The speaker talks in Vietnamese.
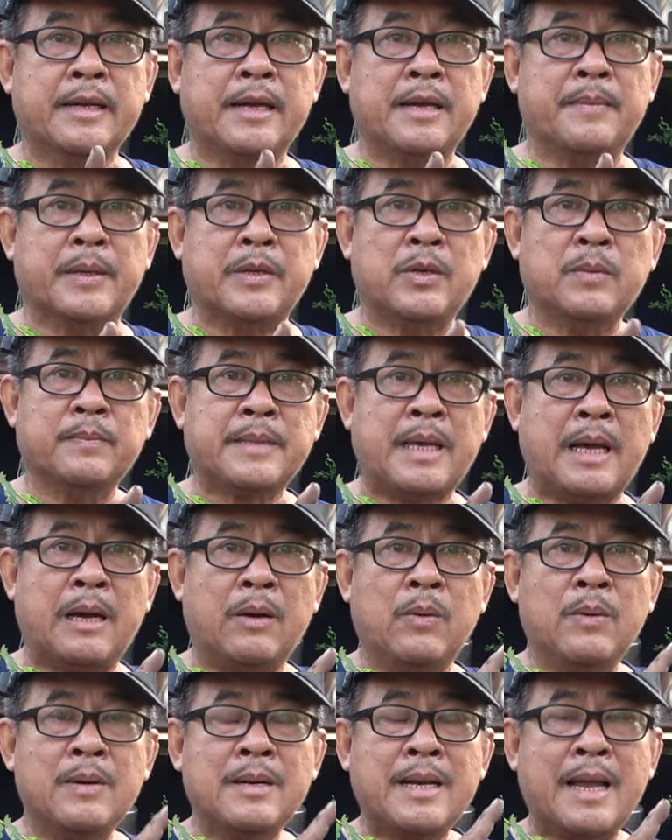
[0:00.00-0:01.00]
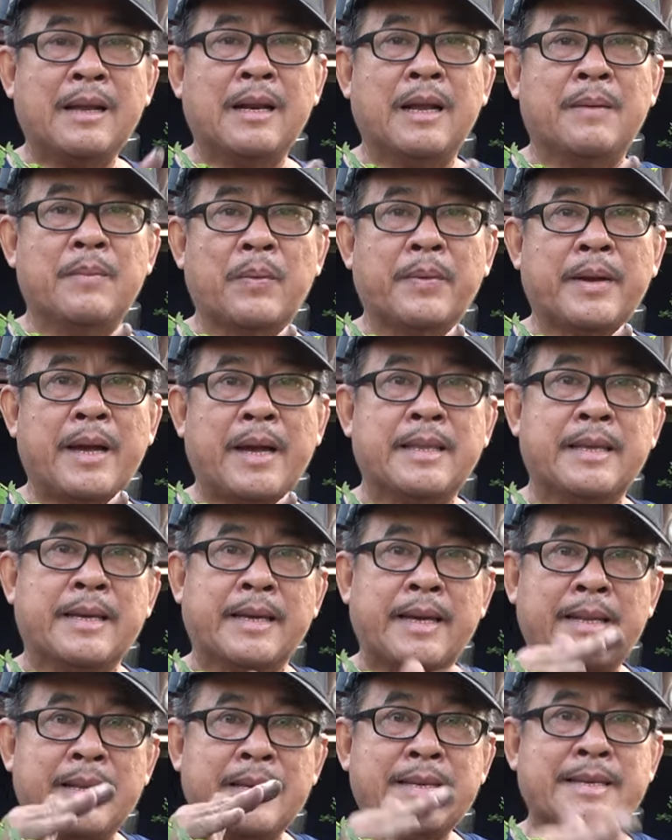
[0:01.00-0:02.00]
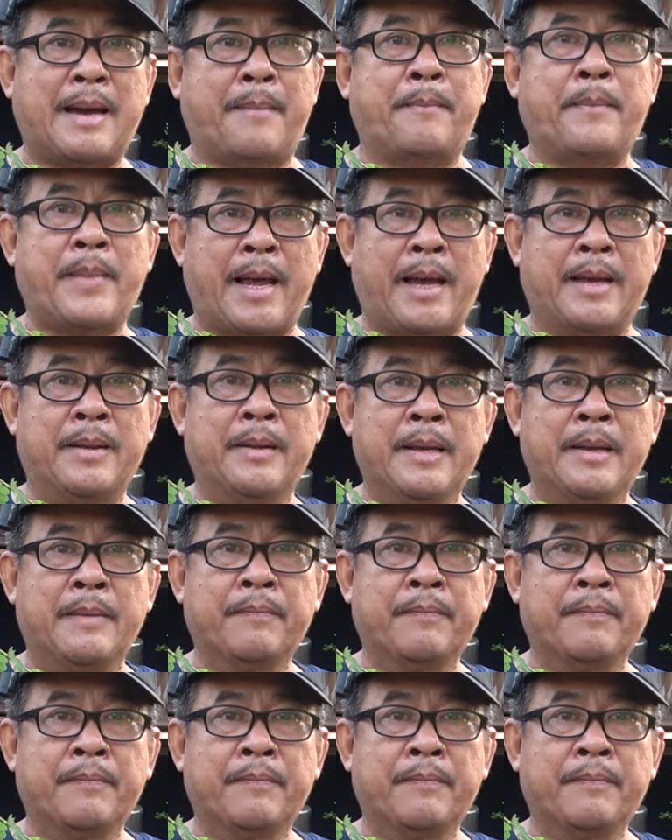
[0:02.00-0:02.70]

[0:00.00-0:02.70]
Khi mà chúng ta uốn lắc là một cái thì cây nó chậm lại,